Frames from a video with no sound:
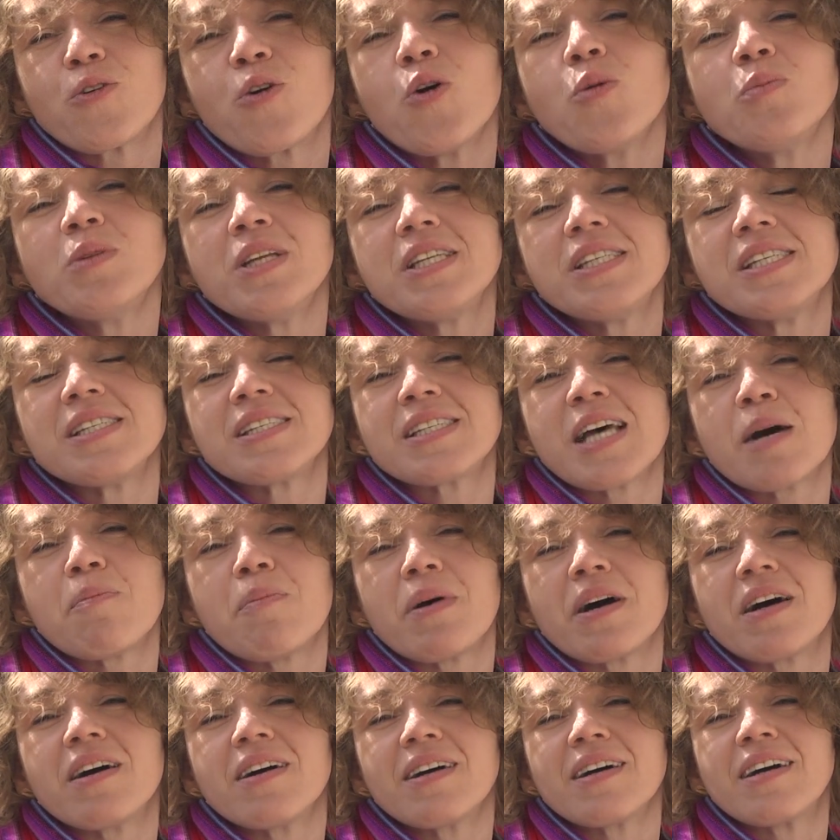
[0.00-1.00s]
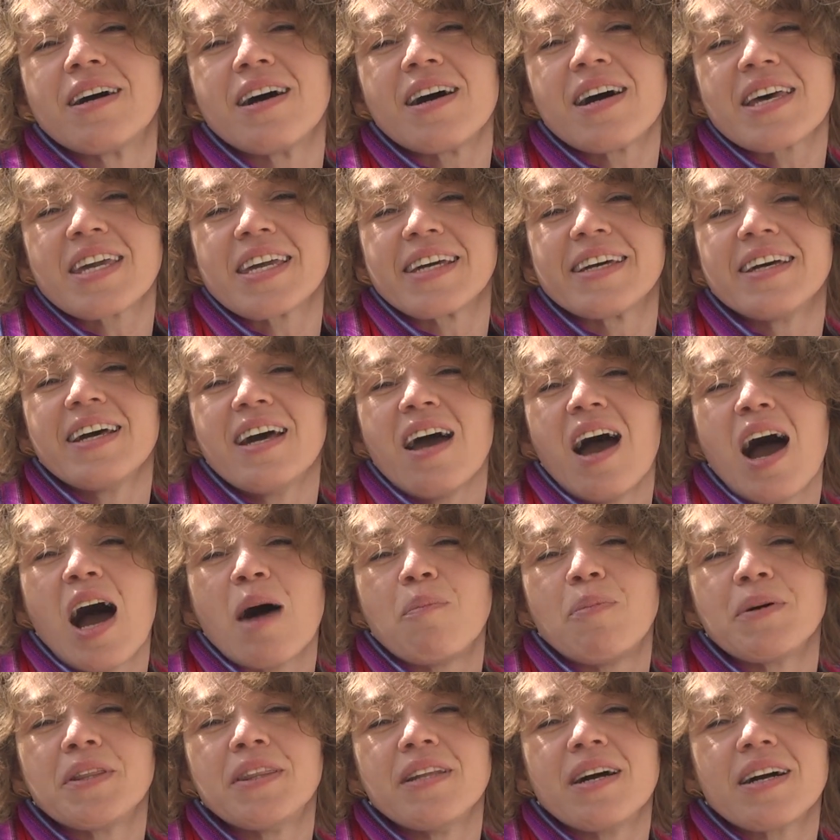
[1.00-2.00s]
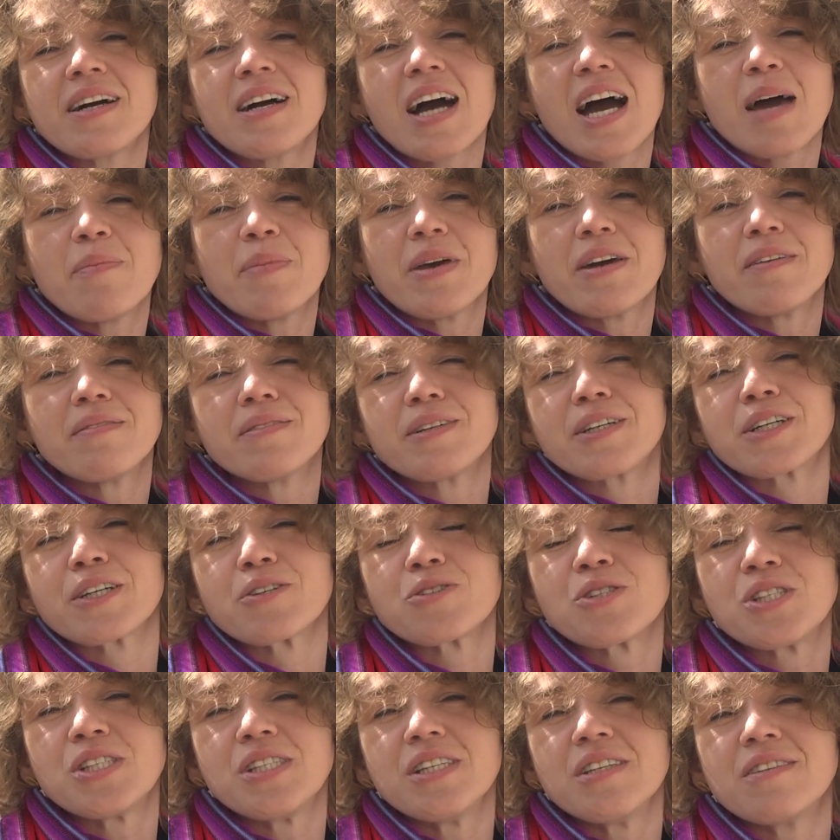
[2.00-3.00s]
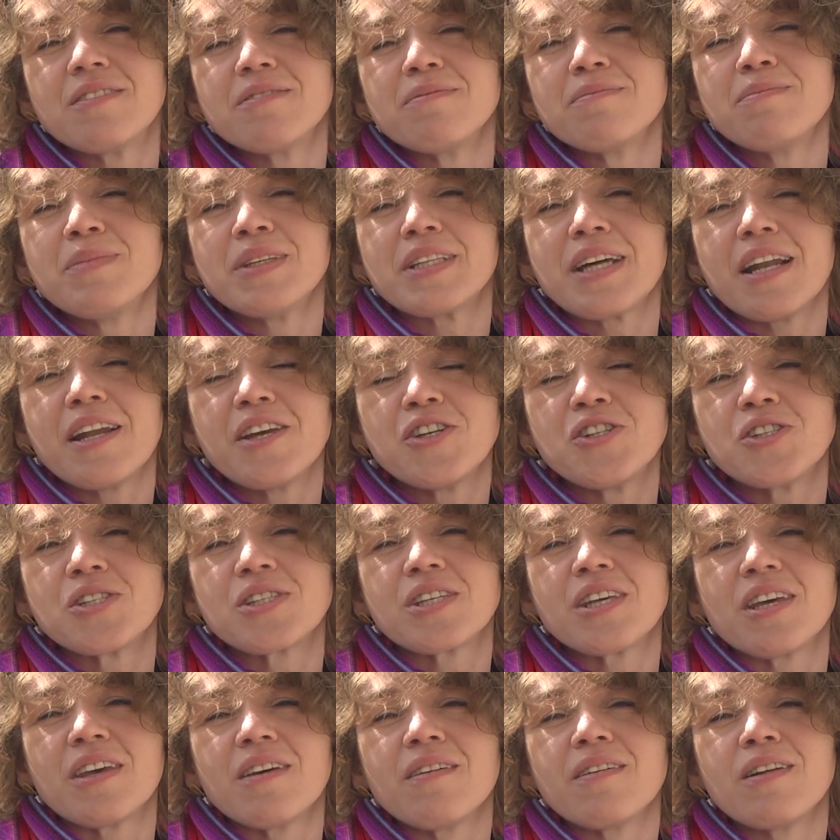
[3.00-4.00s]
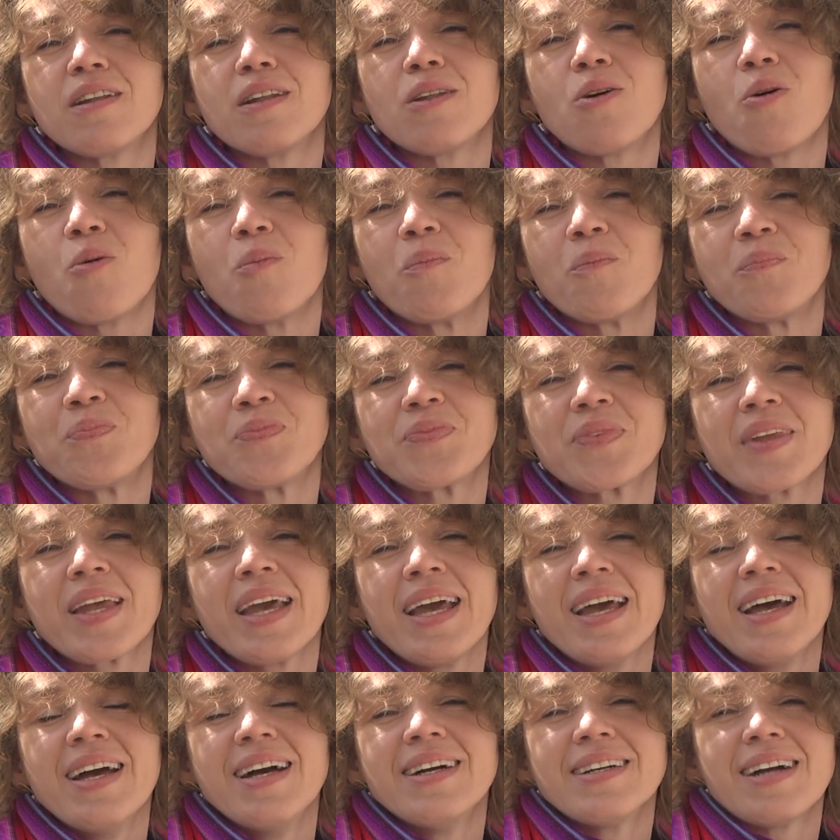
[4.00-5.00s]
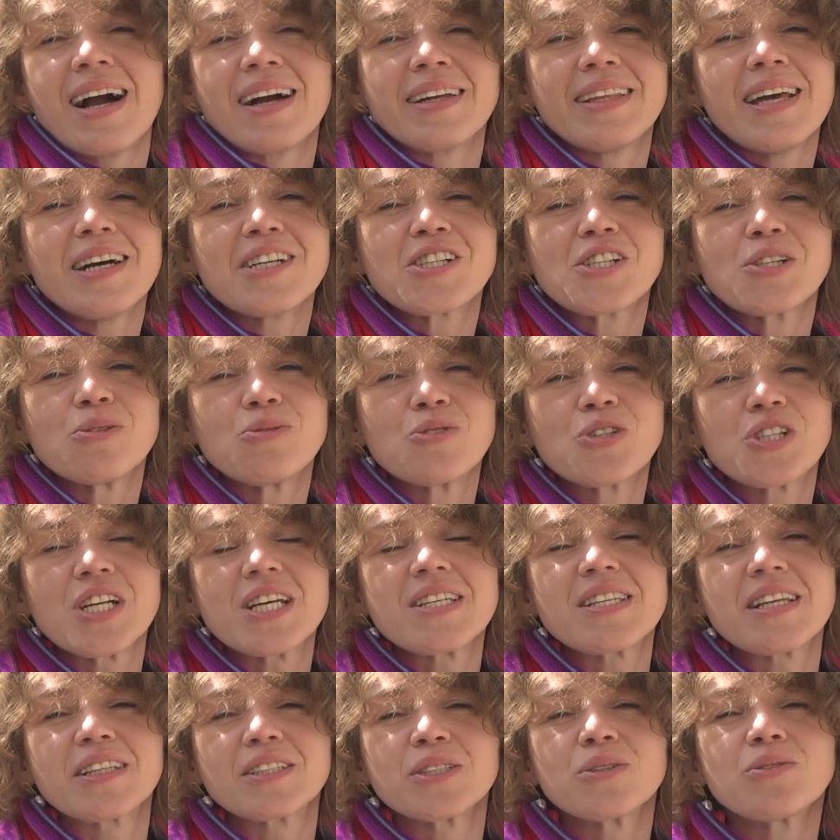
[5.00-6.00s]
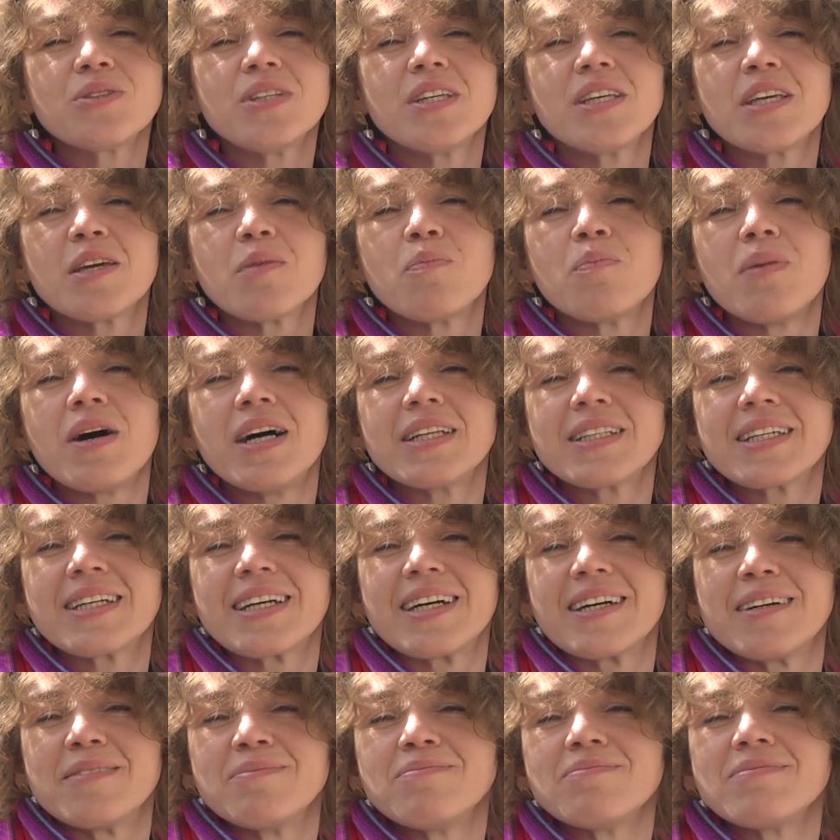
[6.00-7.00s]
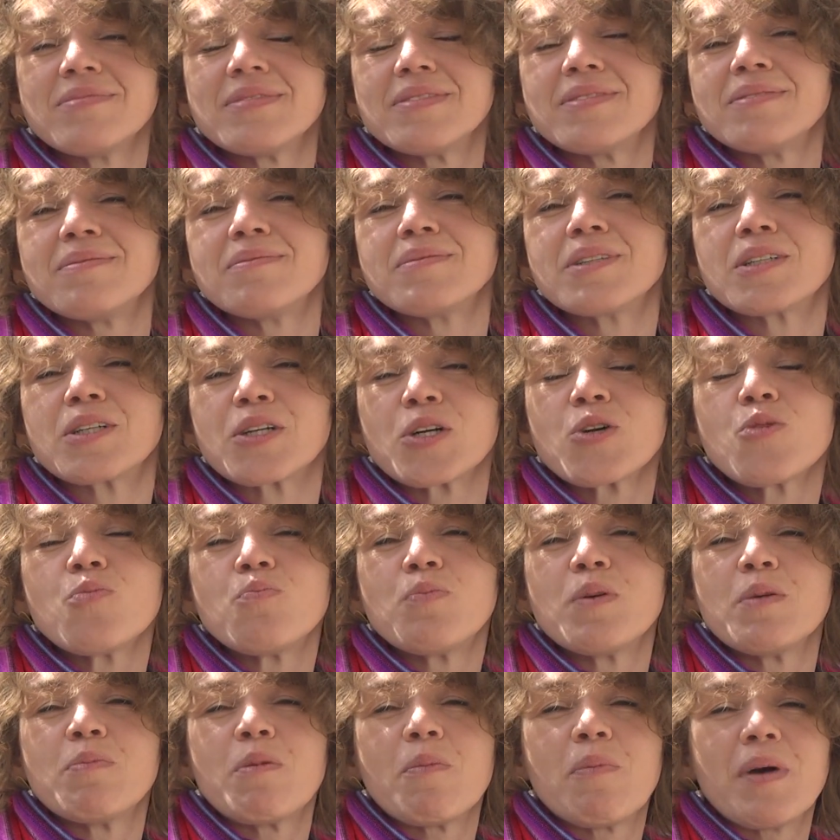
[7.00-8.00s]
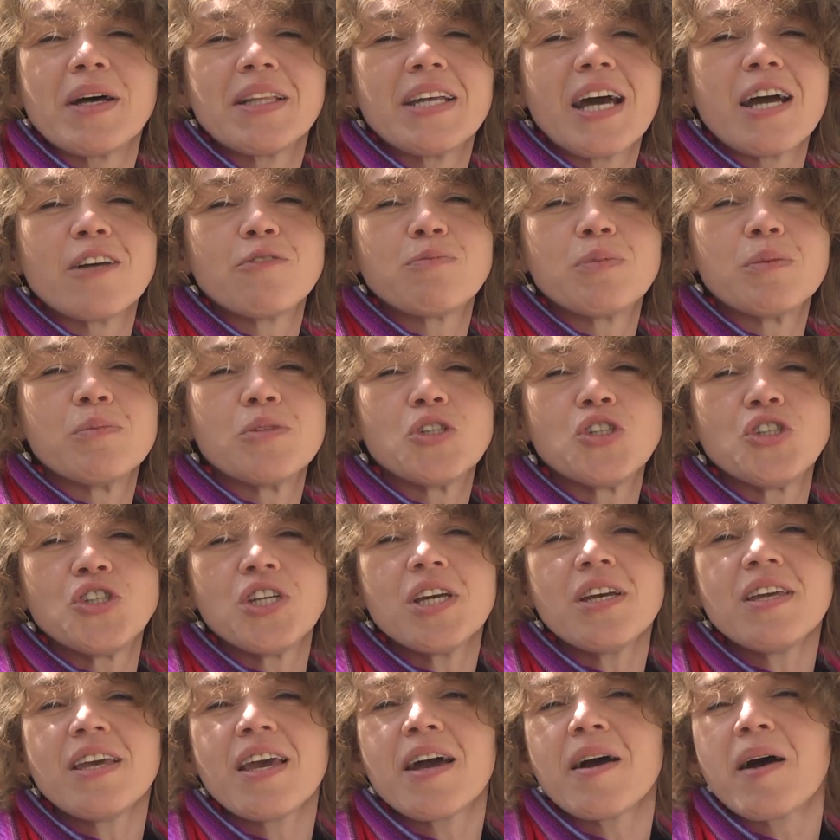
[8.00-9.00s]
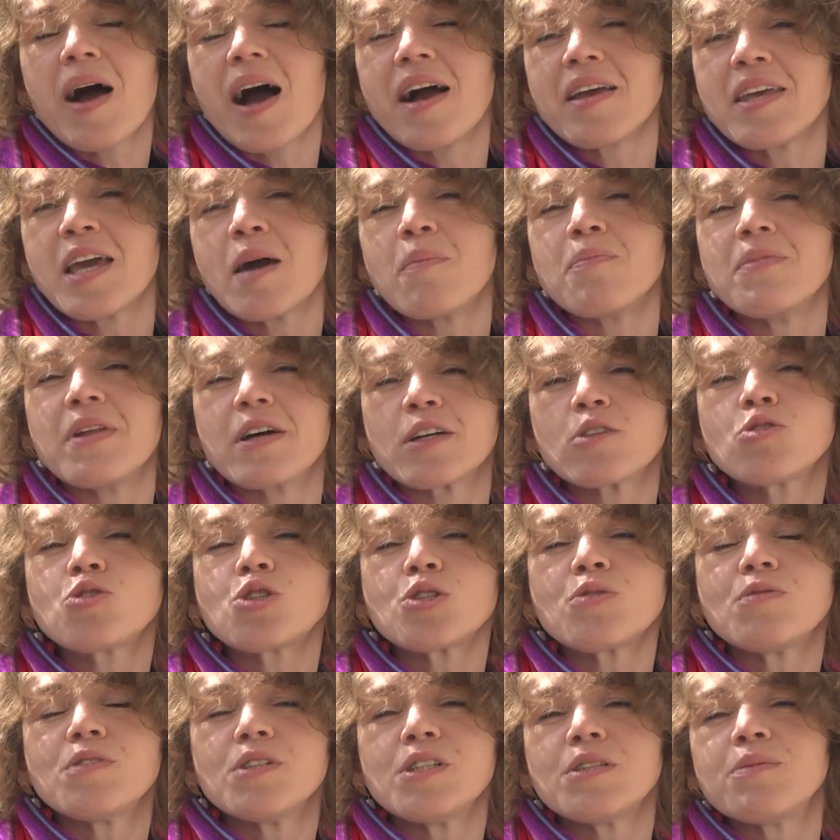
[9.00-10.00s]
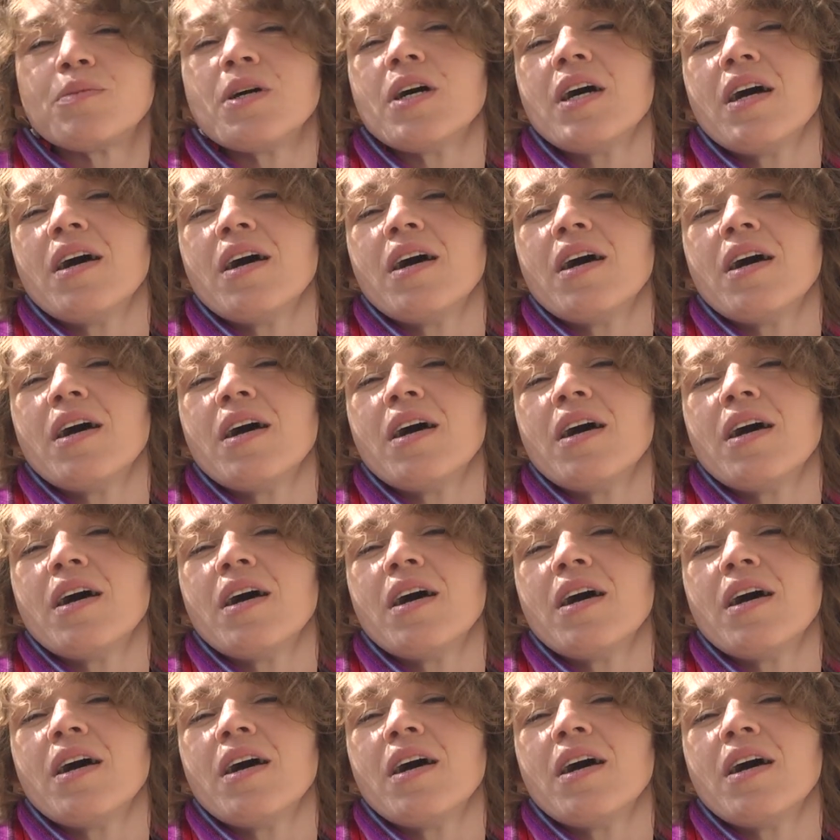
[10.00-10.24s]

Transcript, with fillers: в комнате запах гари, а под ногами хрустит металлический лом. Когда же уже сотрудники банка группы попадают в помещение, они обнаруживают